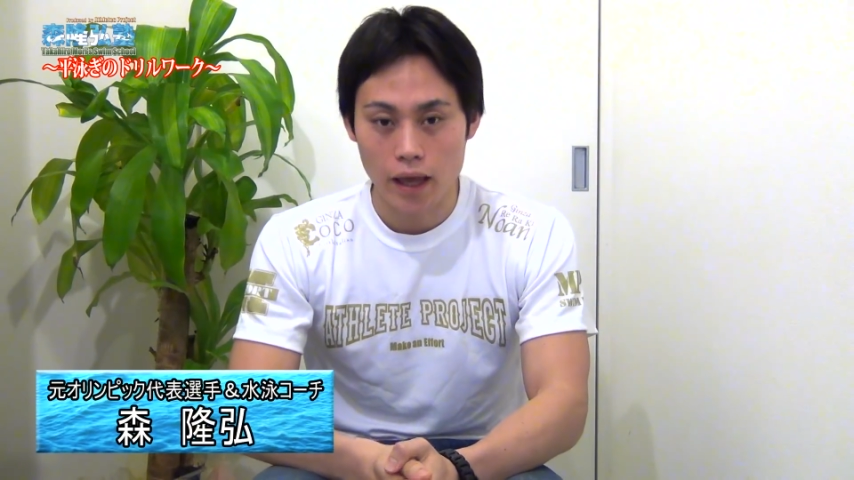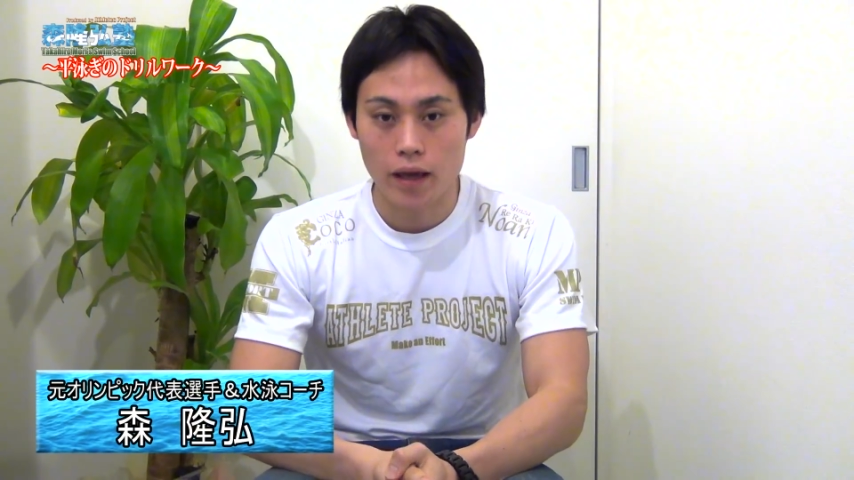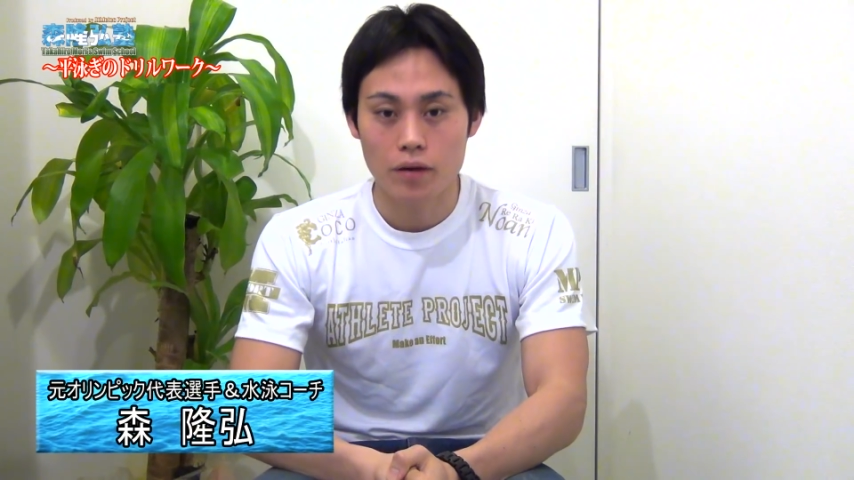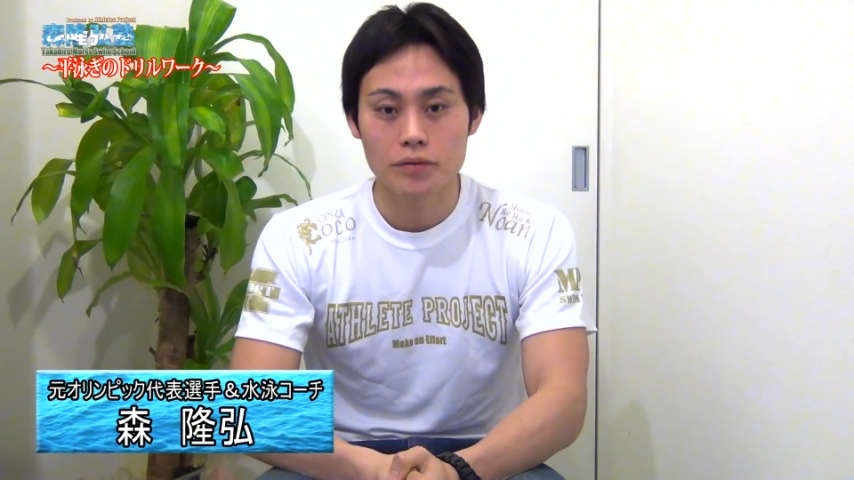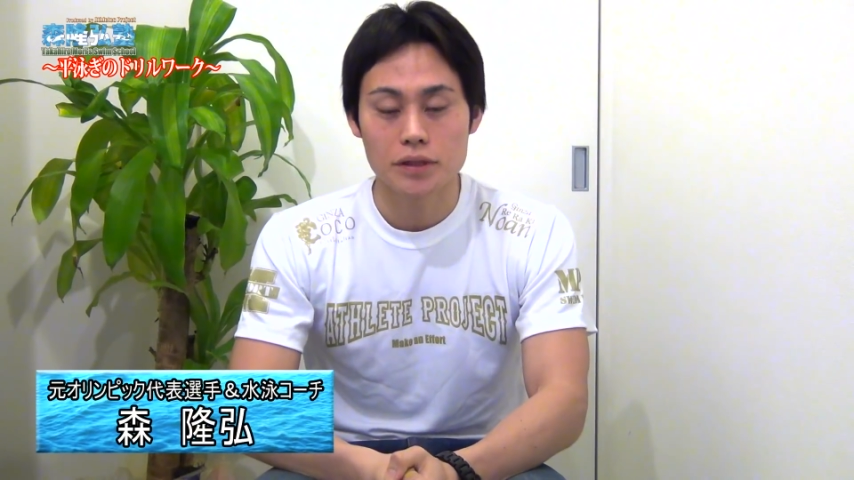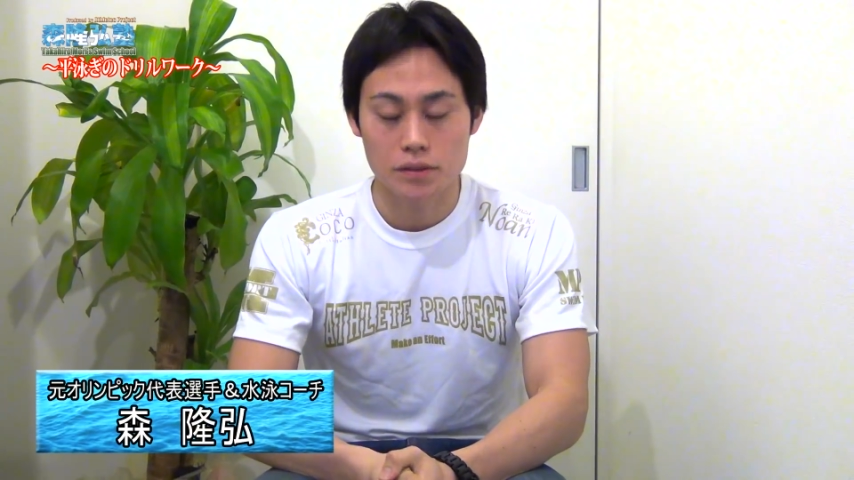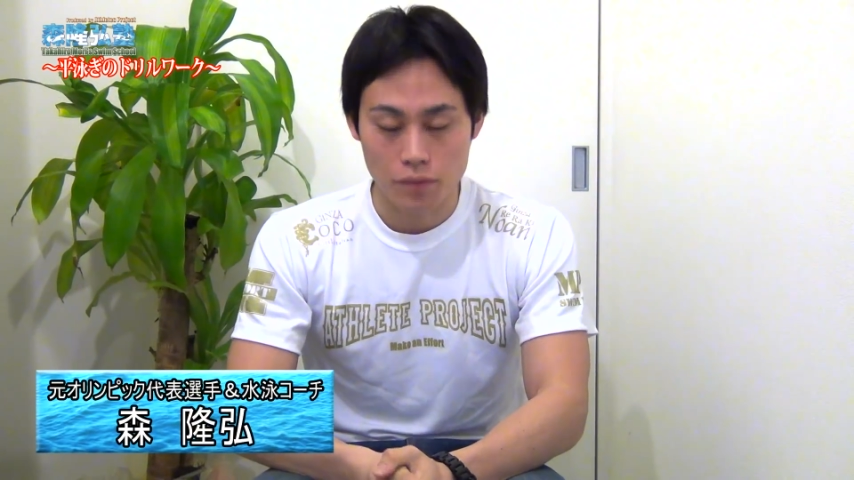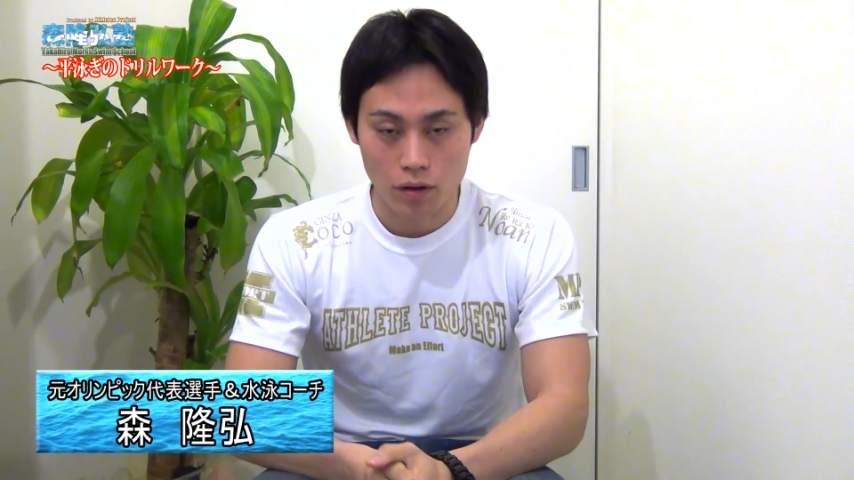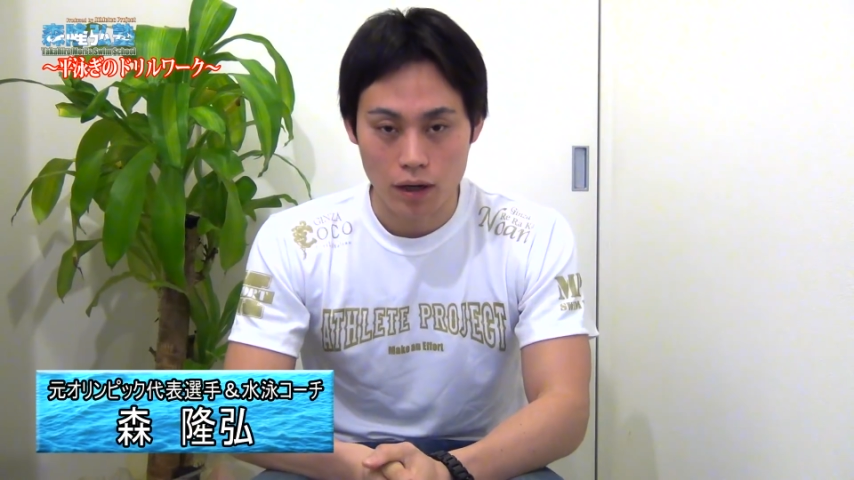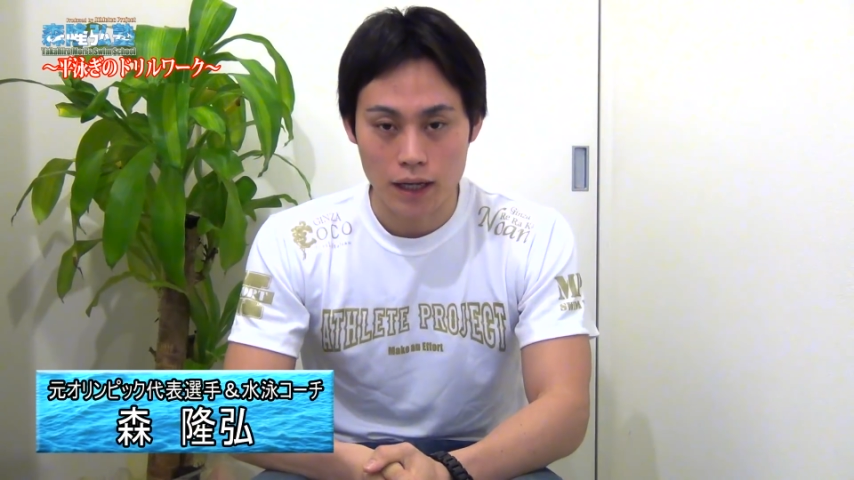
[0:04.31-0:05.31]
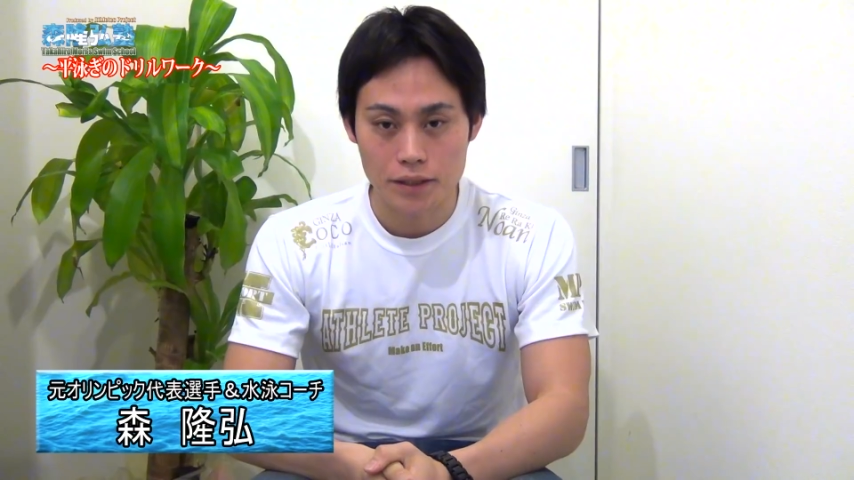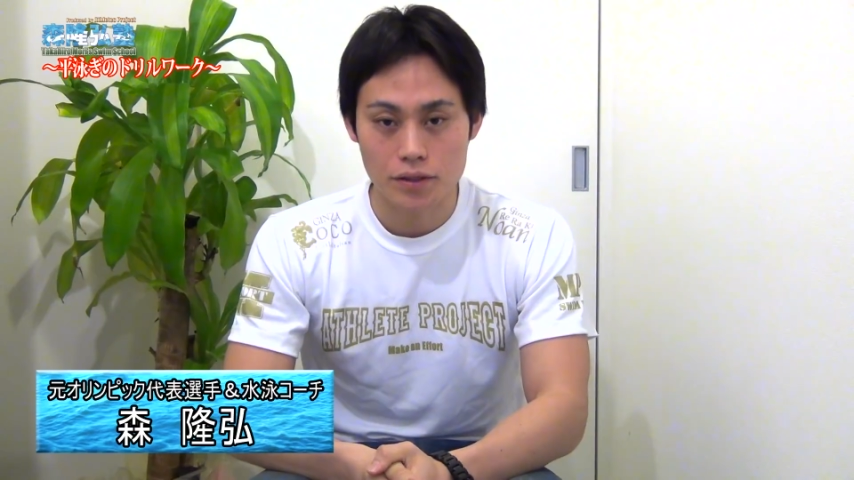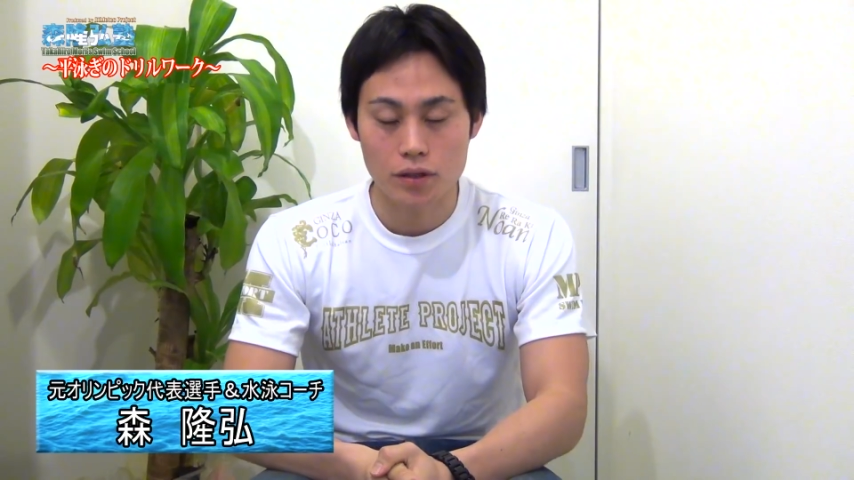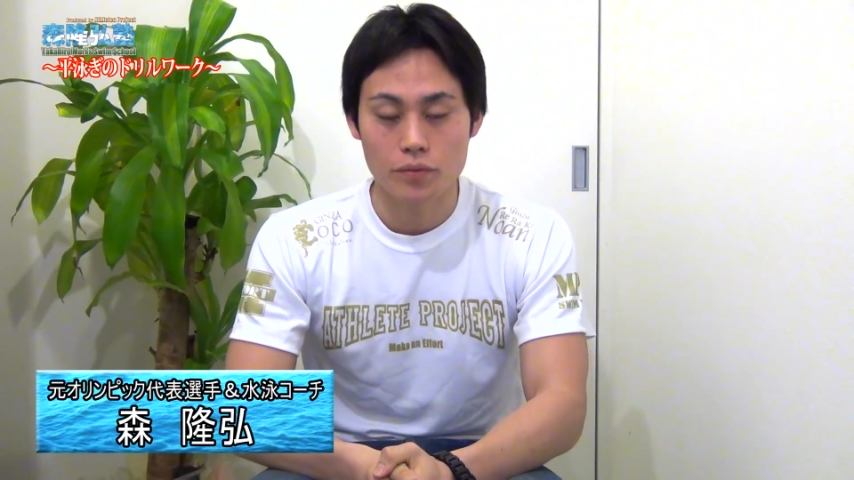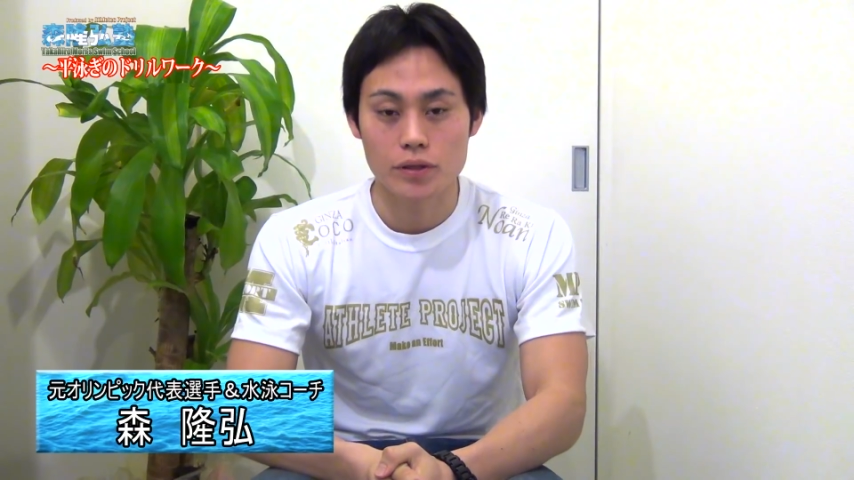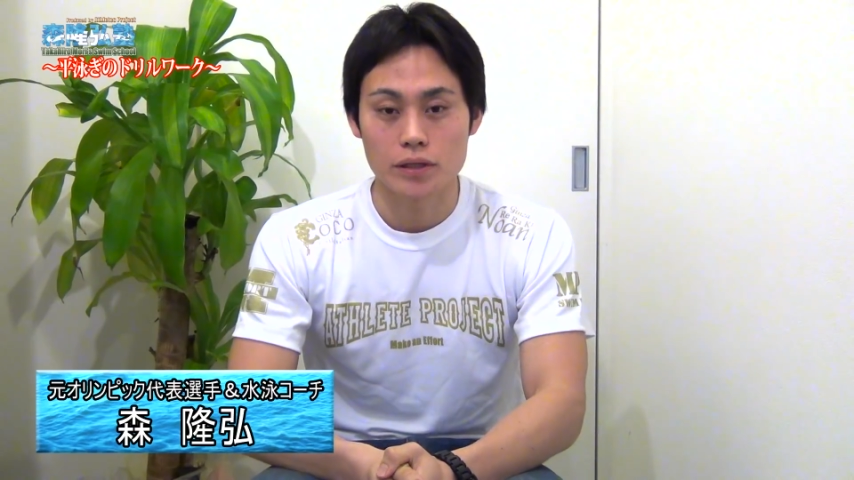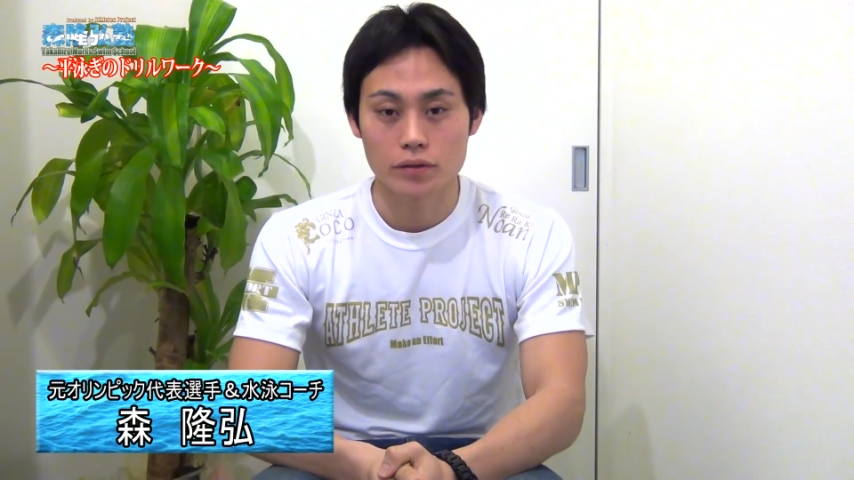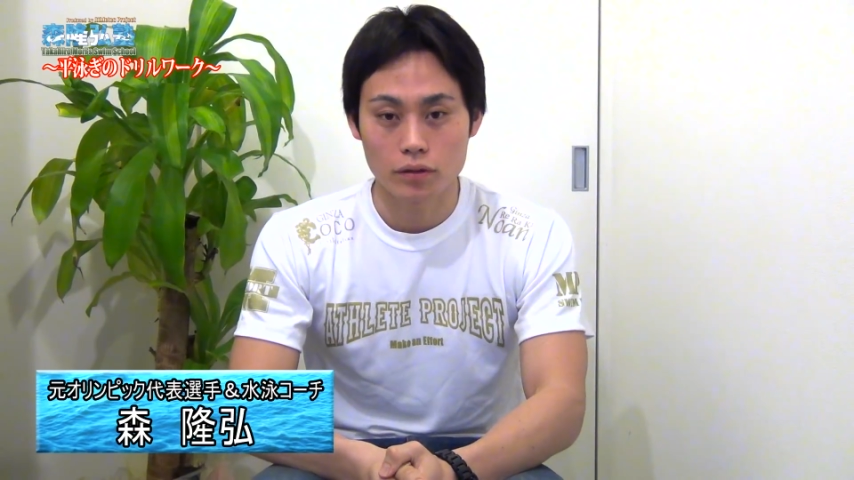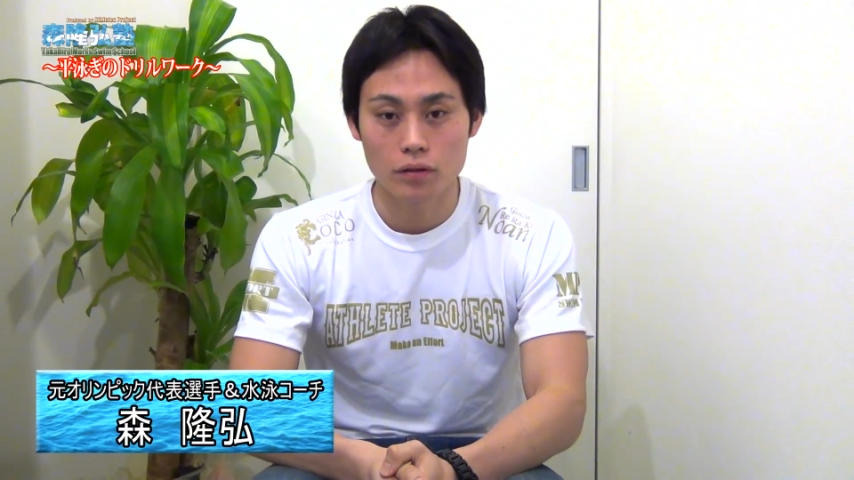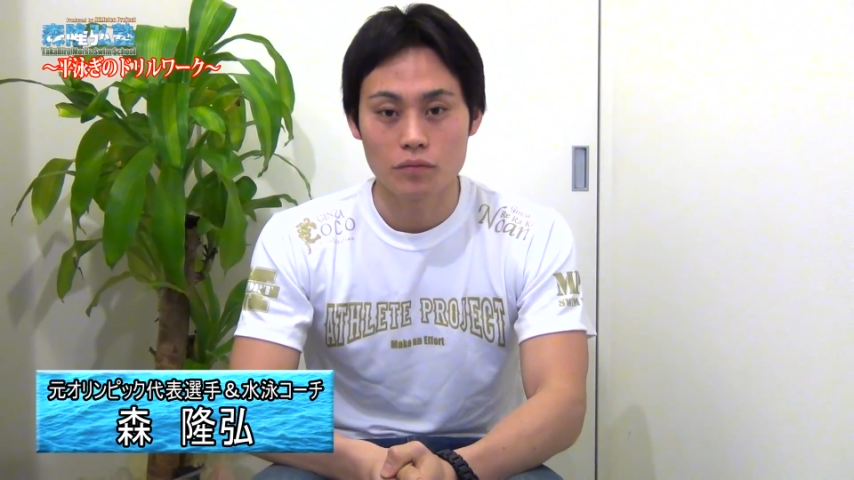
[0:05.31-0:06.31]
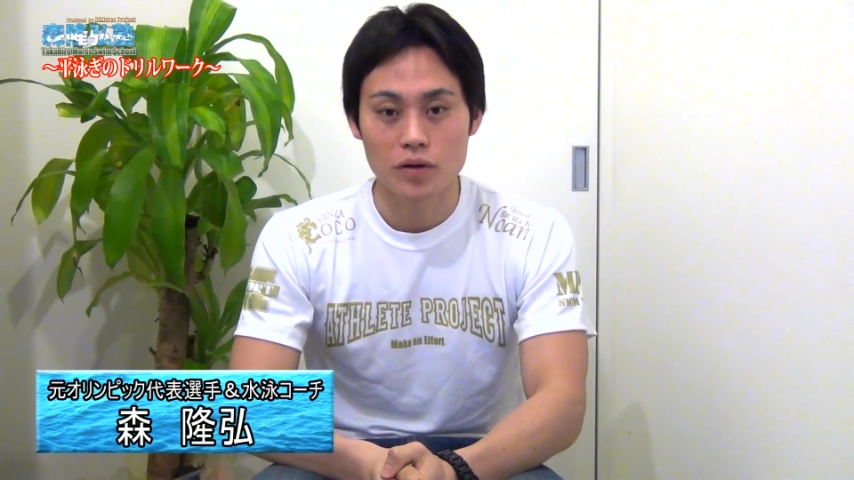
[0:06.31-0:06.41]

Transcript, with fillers: えー、本日もアスリートプロジェクト